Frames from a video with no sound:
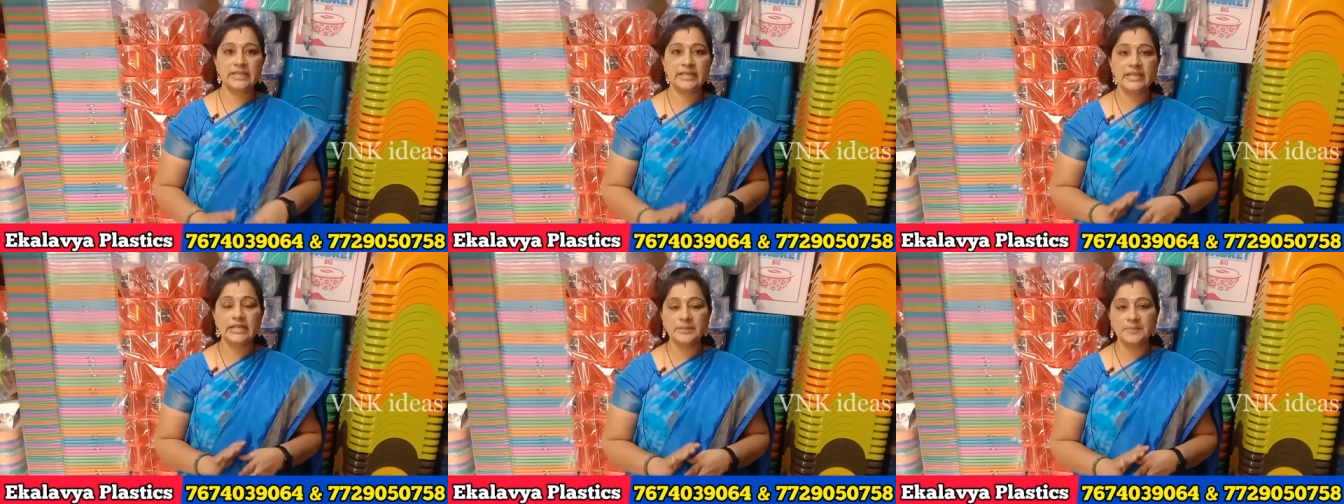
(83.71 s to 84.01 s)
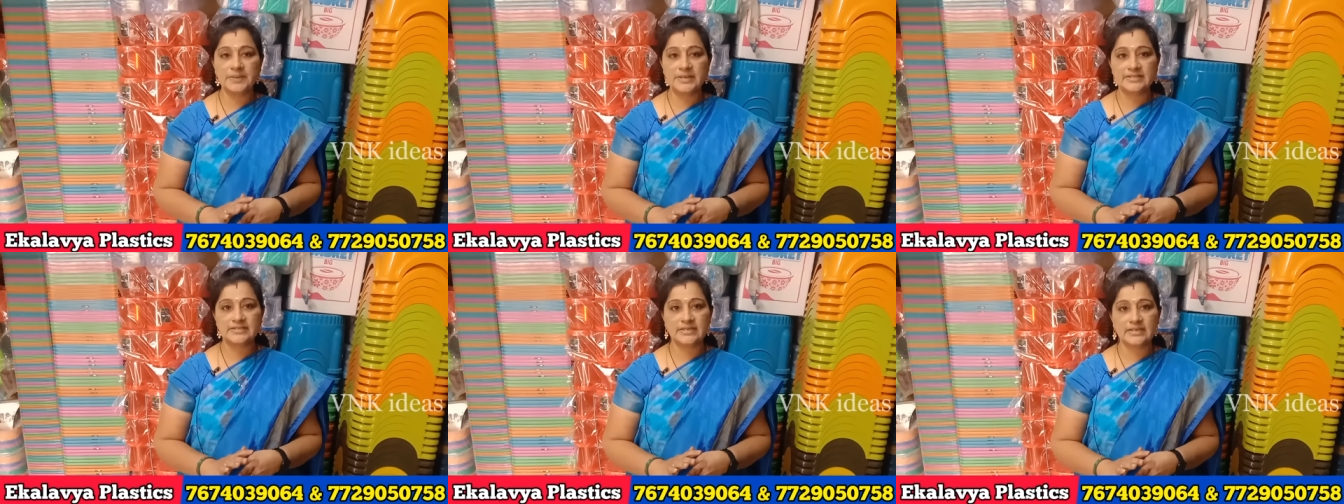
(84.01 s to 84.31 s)

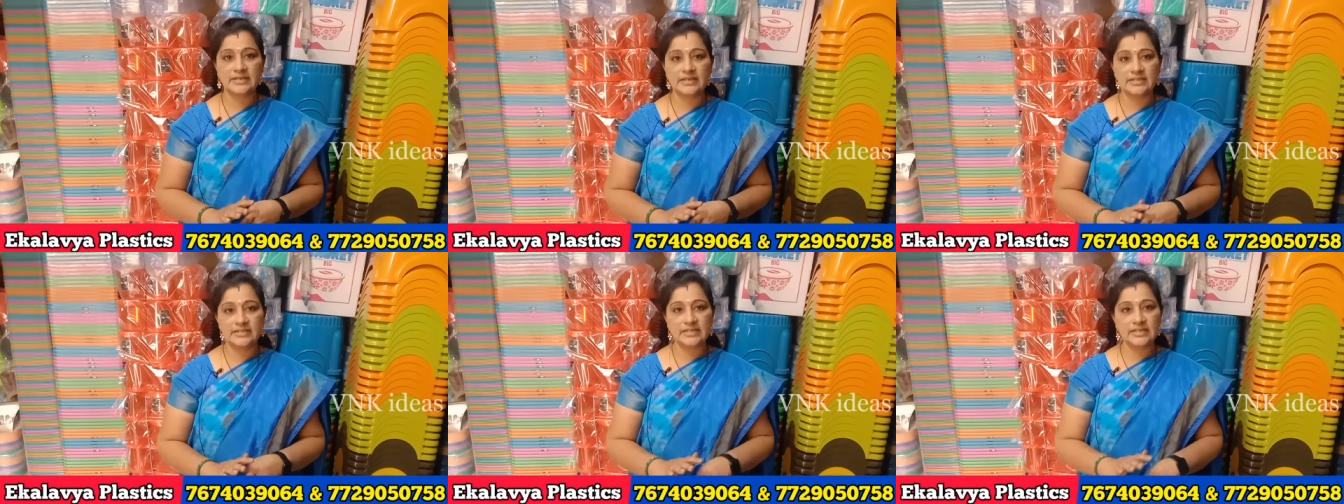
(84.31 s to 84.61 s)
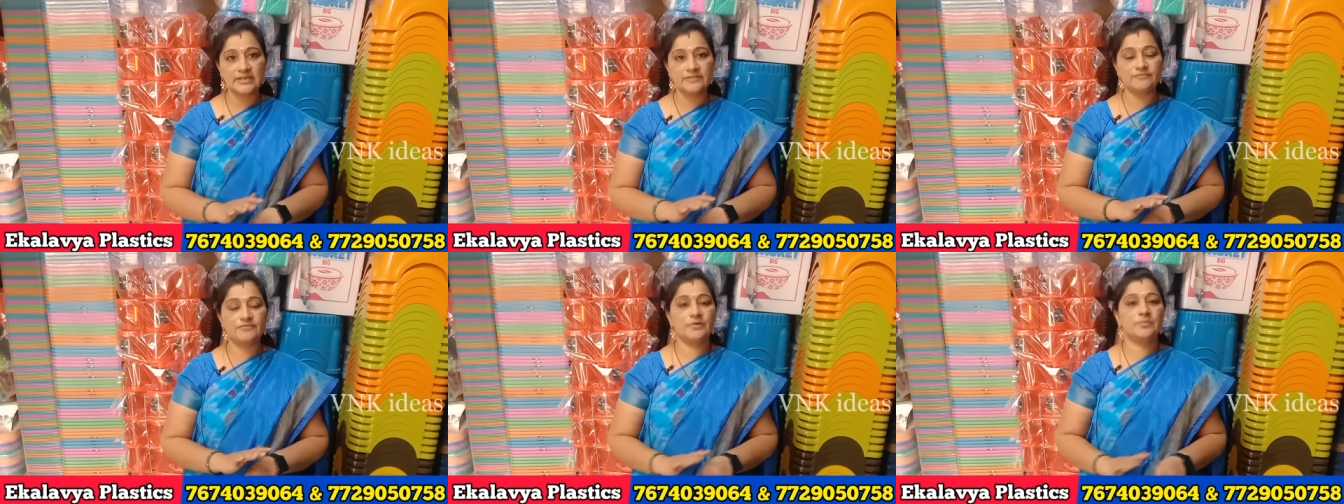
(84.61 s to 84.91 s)
సింగిల్ పీస్
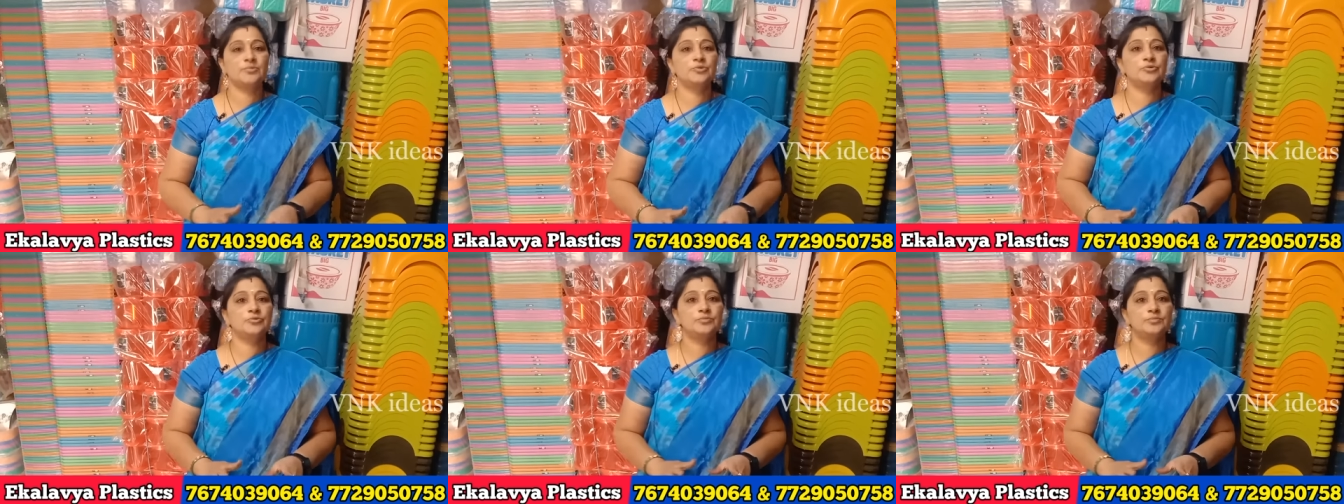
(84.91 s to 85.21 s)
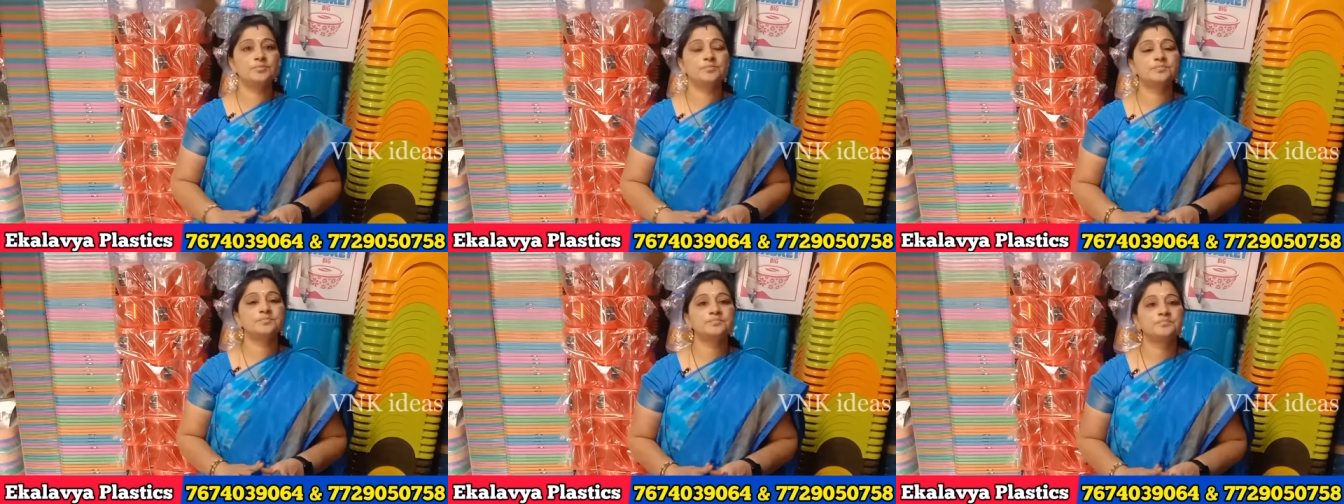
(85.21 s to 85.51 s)
అనేది ఇవ్వము
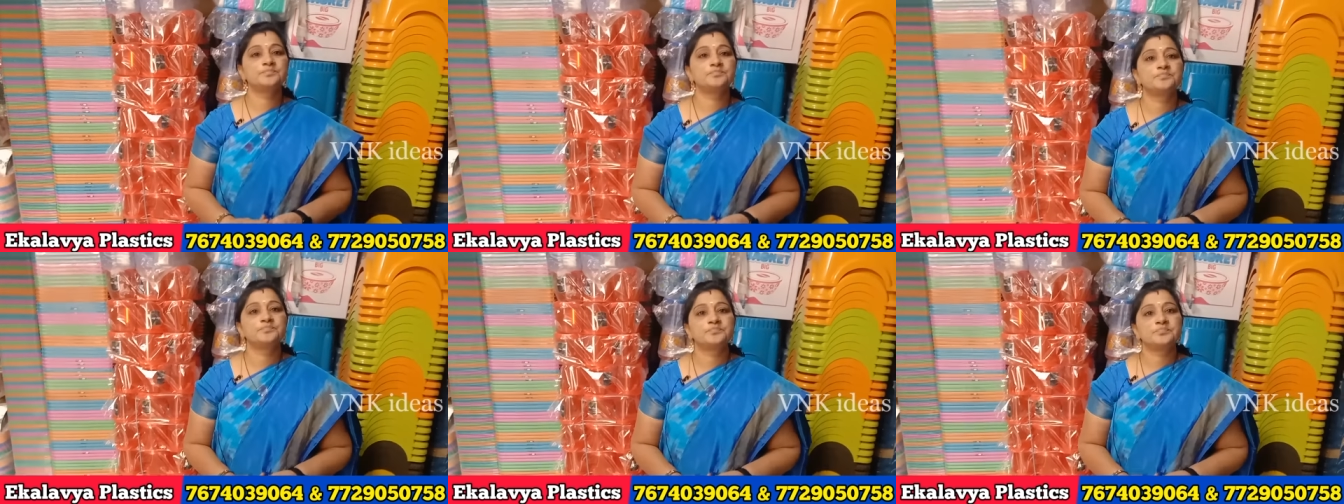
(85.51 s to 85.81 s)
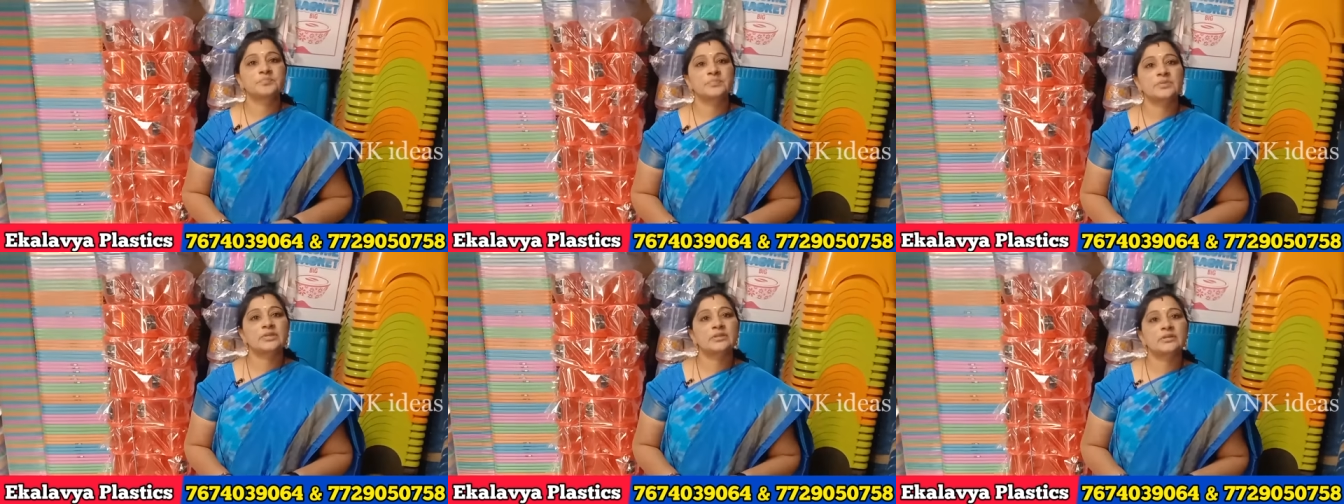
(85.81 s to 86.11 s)

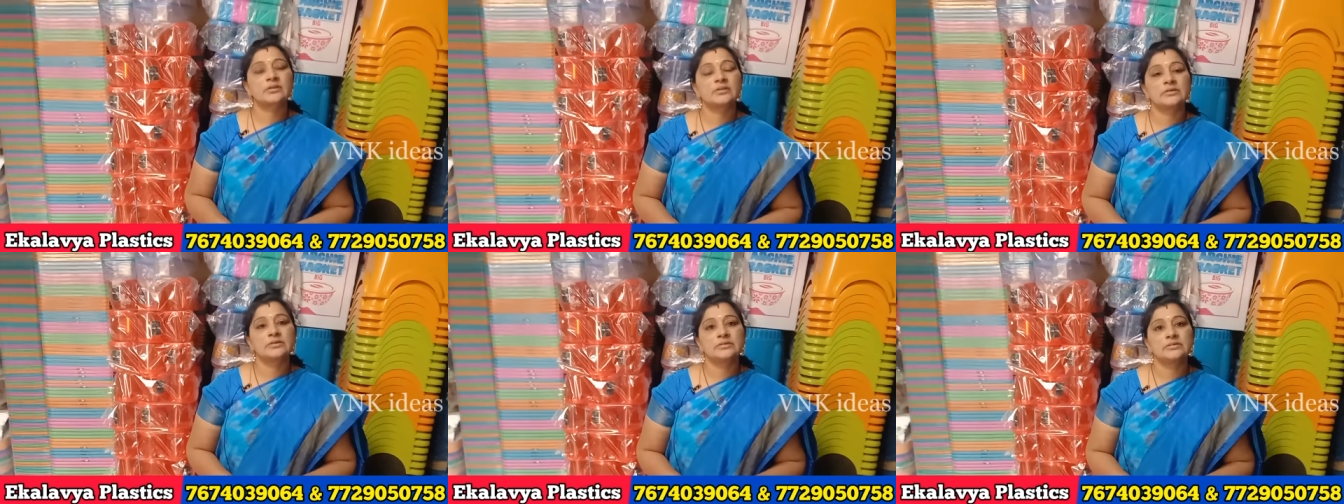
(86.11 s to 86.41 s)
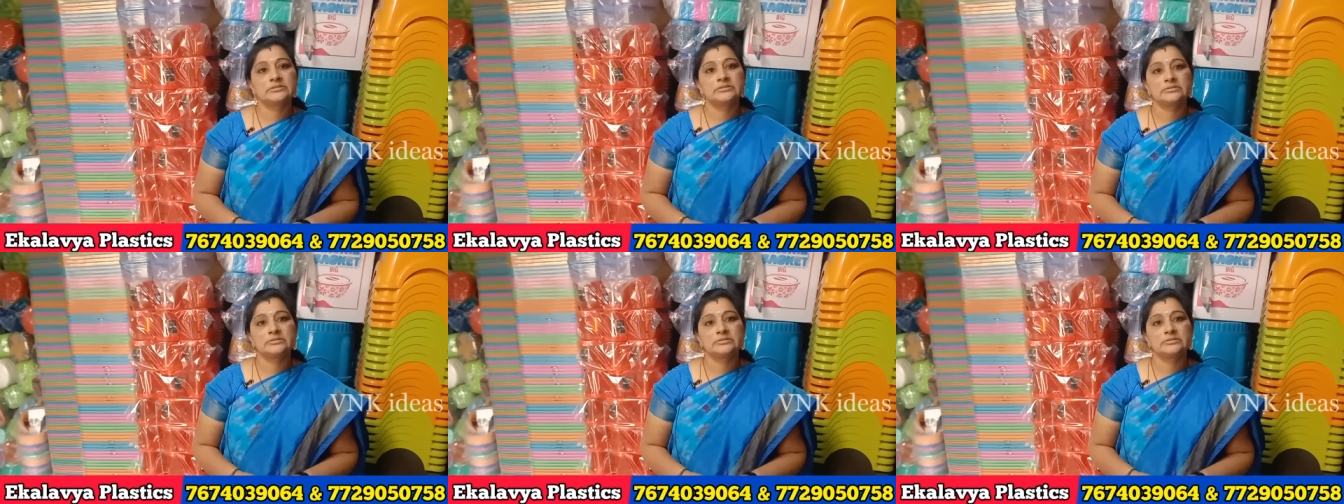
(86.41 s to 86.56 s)
షాప్ కి విజిట్